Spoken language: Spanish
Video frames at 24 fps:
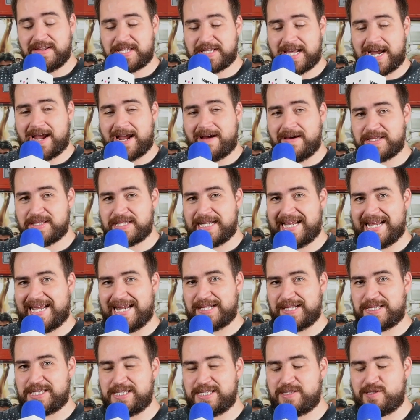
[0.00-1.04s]
vez que acabas el
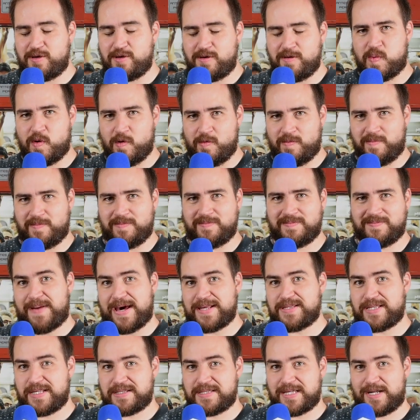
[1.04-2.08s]
ejercicio, ¡pum!
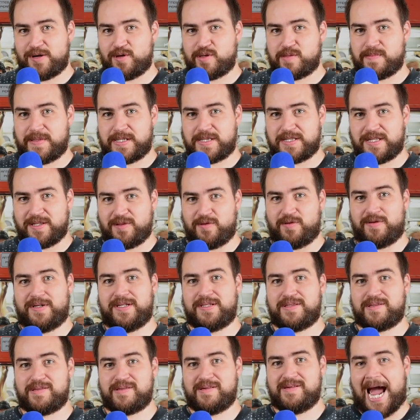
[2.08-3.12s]
Pasas a los vestidores
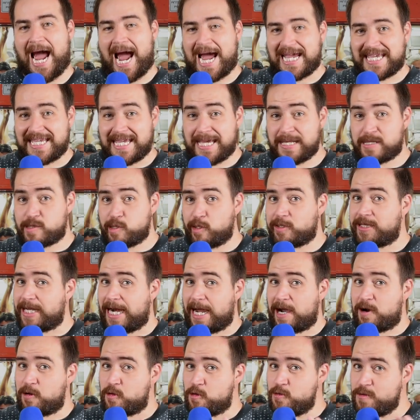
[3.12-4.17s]
ahí es otra
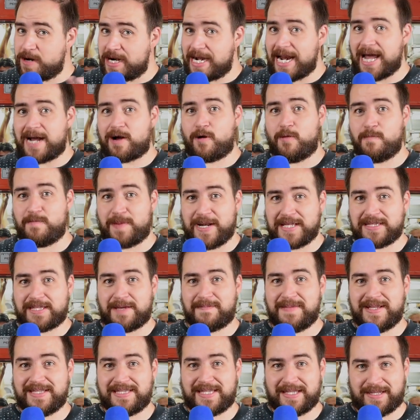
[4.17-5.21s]
jungla
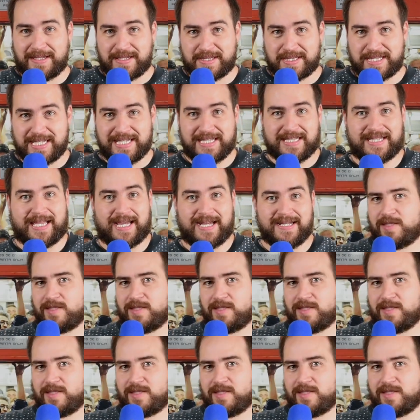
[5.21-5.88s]
completamente distinta,